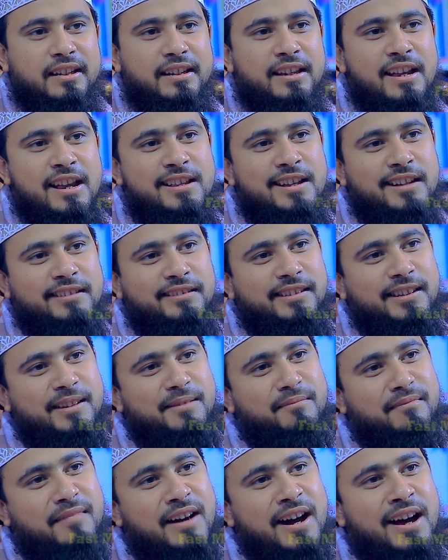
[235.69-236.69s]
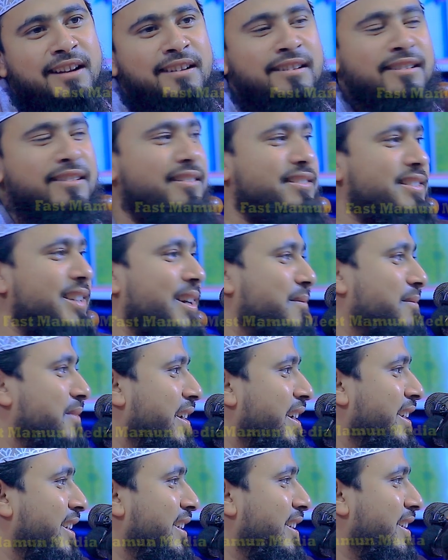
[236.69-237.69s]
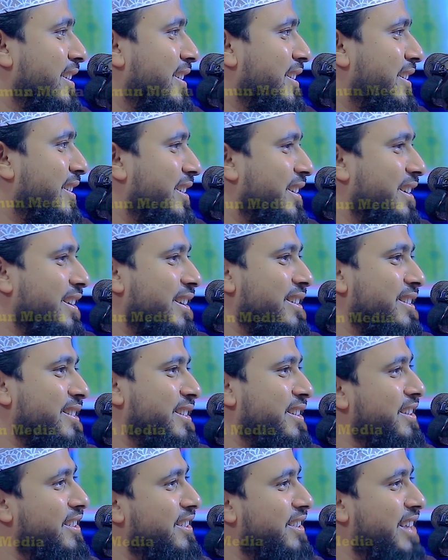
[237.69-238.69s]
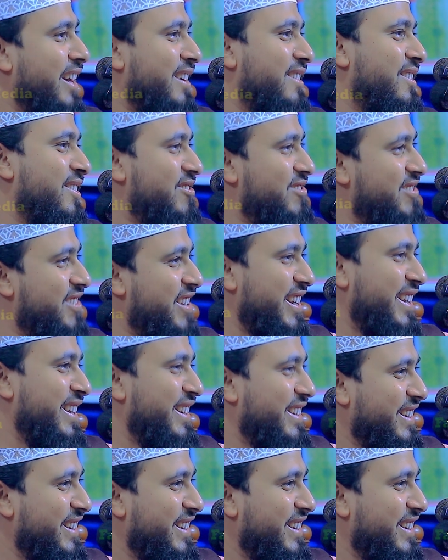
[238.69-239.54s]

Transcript: কি জাতের মানুষ আপনি হ্যাঁ? চিন্তা করছে